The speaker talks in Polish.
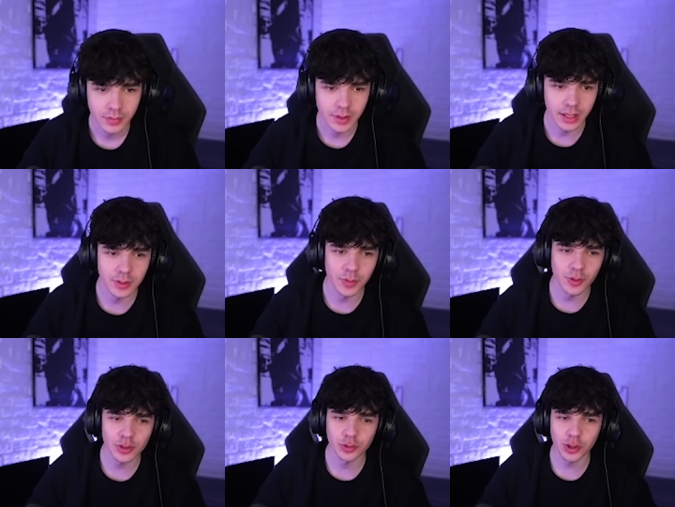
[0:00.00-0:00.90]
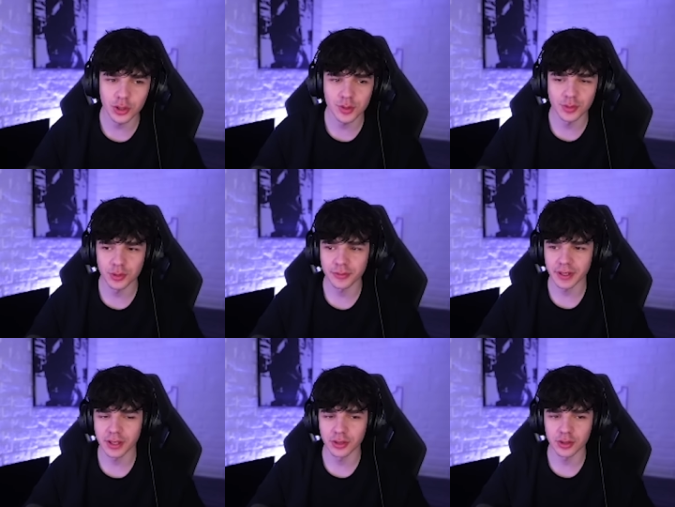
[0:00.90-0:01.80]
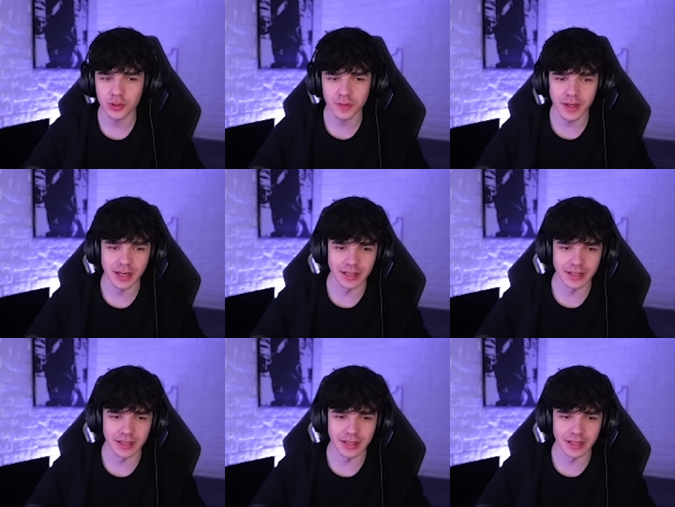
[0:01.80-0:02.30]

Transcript: Taki po prostu rozum i godność człowieka,